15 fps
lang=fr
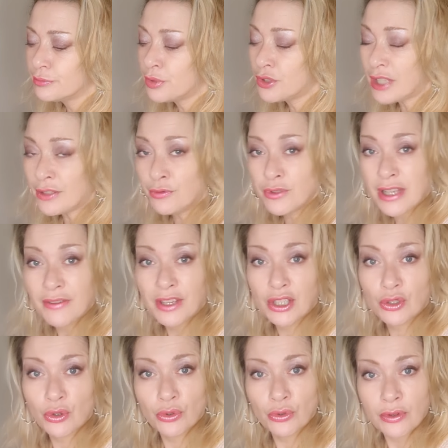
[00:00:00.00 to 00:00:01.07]
Peut-être vous avez
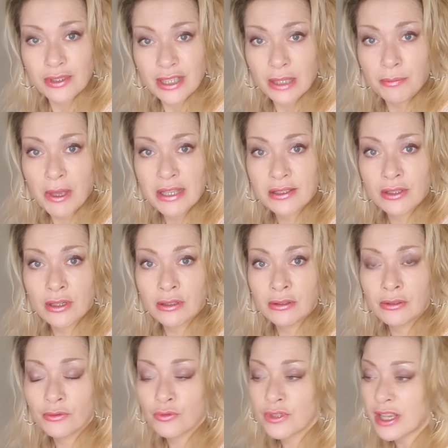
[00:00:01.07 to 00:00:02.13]
cru en cette
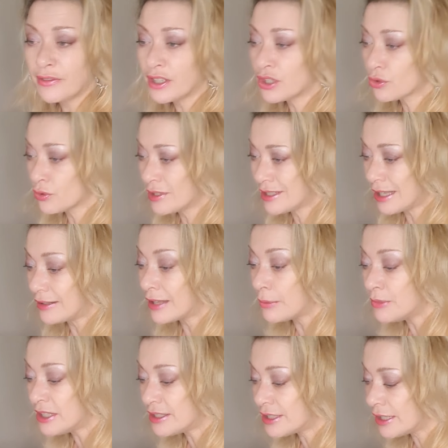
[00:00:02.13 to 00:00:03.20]
personne, vous avez cru que cette
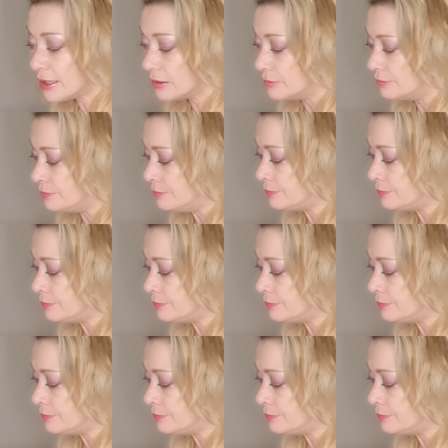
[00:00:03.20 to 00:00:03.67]
amitié